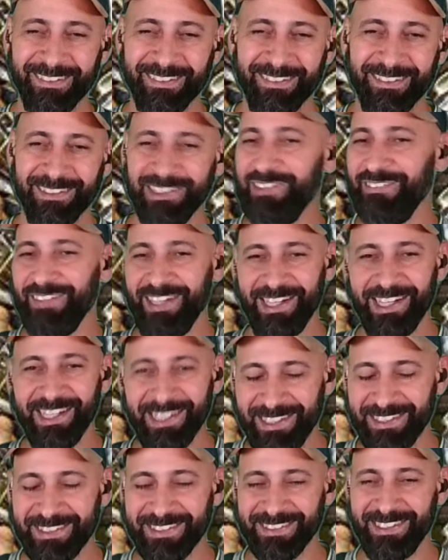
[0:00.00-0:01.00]
Não era
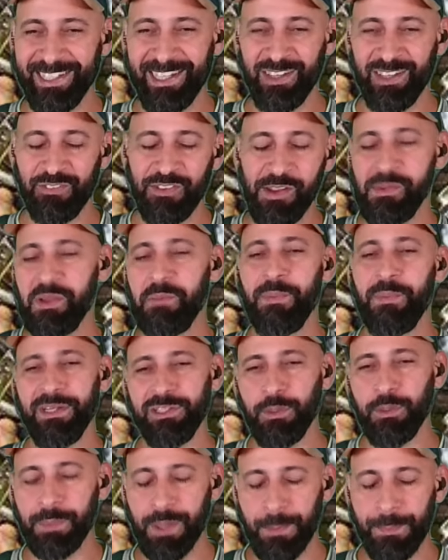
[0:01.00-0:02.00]
isso, né? O Flamengo
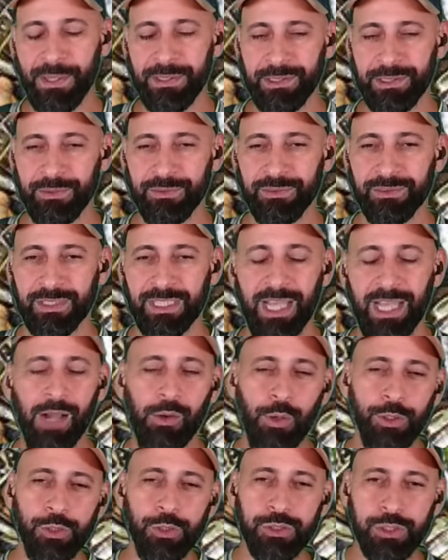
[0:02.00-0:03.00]
perdeu porque perdeu.
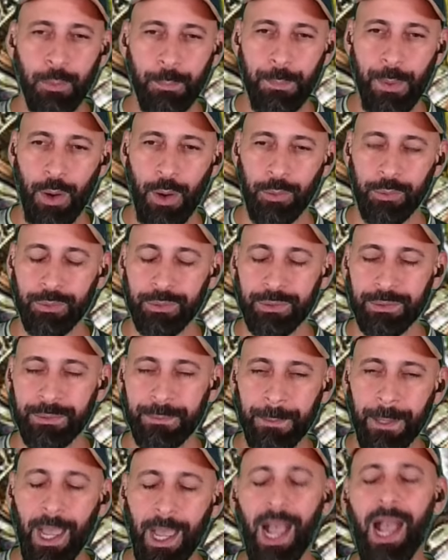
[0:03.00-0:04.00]
Agora e o São Paulo?
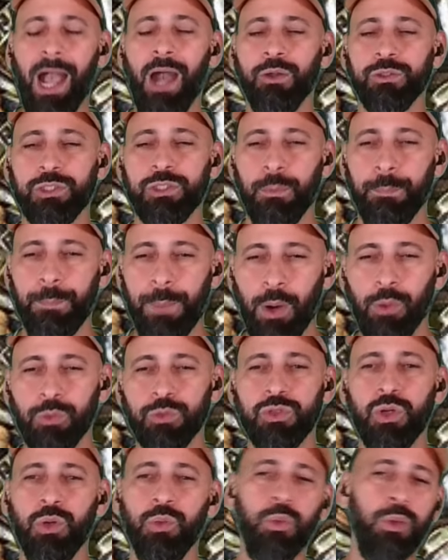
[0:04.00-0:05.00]
Ah, o São Paulo
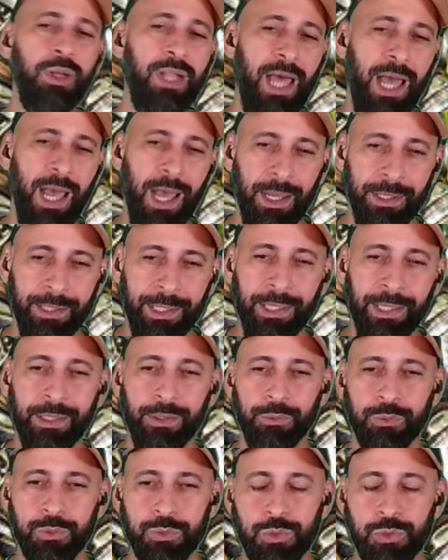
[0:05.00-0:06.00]
jogou lá, né,
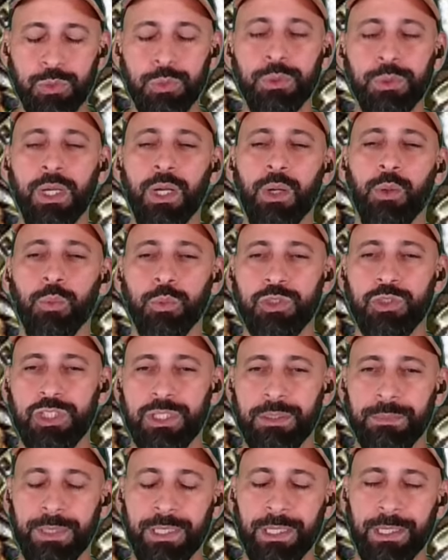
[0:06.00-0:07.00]
no Sul, um
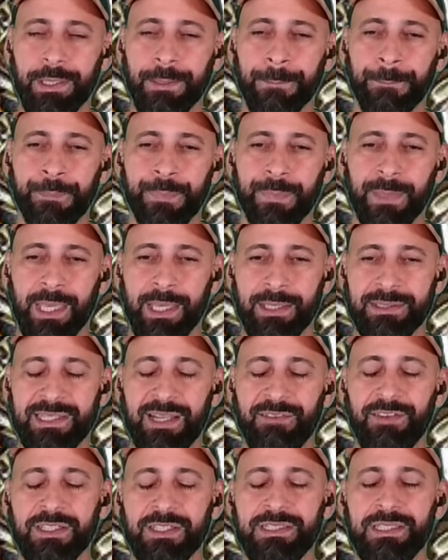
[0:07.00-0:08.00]
time é,
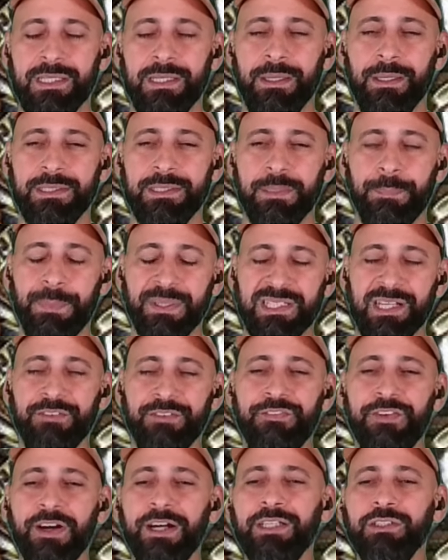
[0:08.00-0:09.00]
estava se, se
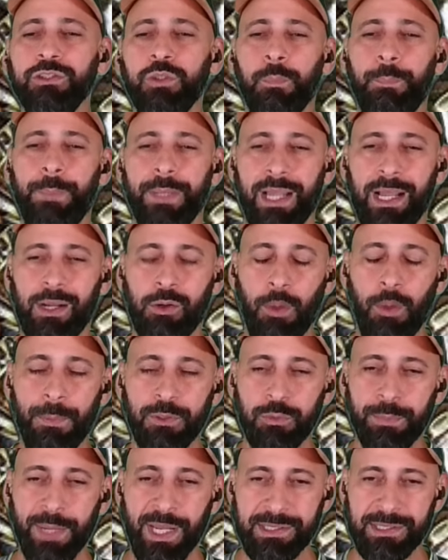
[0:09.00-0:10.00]
preservando para a Copa
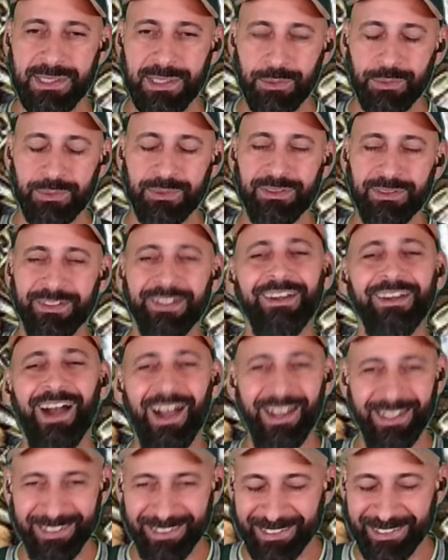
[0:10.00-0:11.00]
do Brasil.
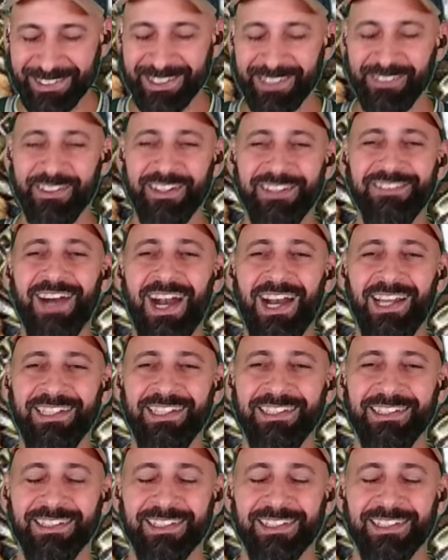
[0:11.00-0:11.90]
Ah, isso agora vale.